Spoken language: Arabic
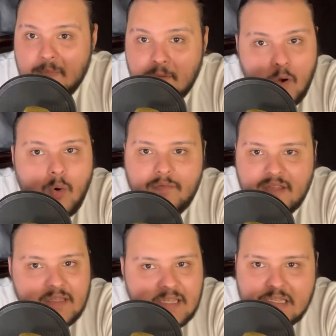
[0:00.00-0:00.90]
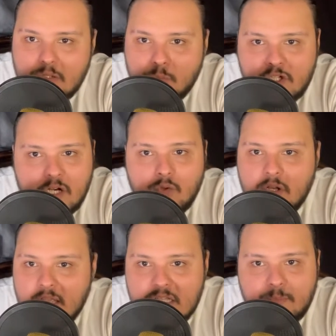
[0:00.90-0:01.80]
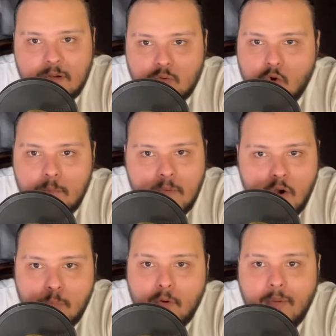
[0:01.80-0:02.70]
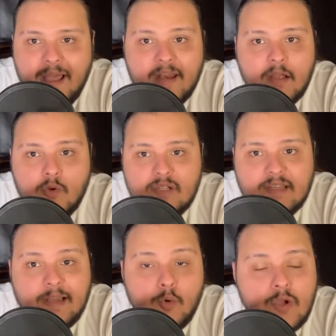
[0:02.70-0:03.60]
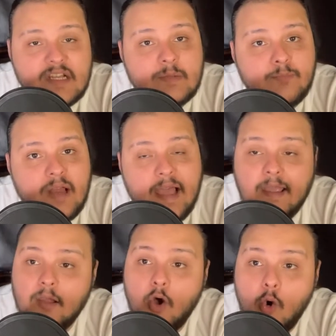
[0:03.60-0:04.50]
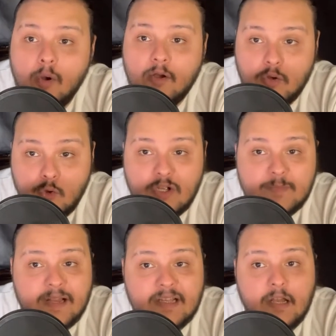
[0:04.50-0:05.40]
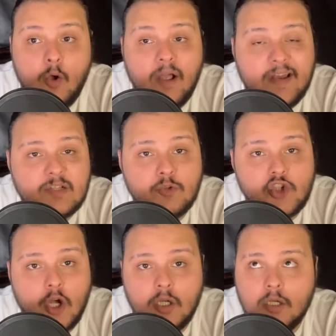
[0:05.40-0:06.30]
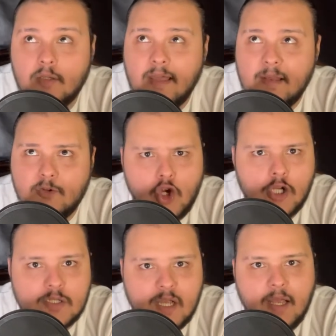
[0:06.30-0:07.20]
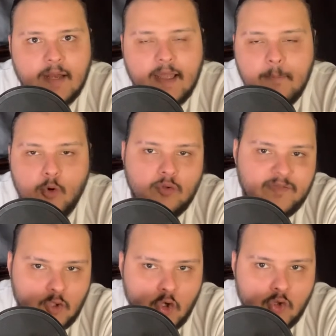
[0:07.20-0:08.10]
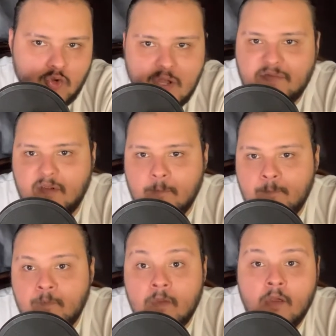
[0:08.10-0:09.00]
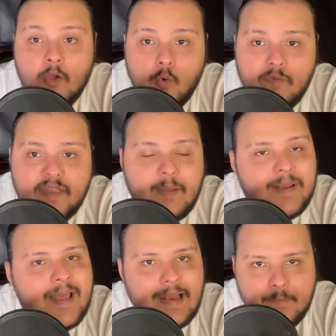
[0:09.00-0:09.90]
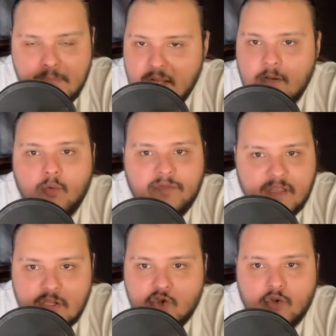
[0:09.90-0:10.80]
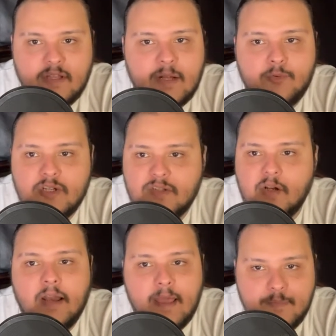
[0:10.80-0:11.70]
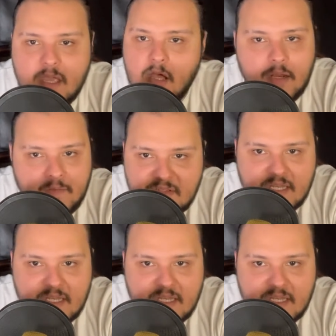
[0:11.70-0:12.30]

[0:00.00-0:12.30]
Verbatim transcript: هو فين ديزل وميشيل رودريجيز برضو هم هم معانا الجزء ده لوكاس بلاك هو لوكاس بلاك ده اللي هو كان اسمه شون تقريبا شون صح اللي كان موجود في طوكيو دريفت وفي كمان هيلين ميرن وفي جوردانا بريستر اللي هي ميا نفس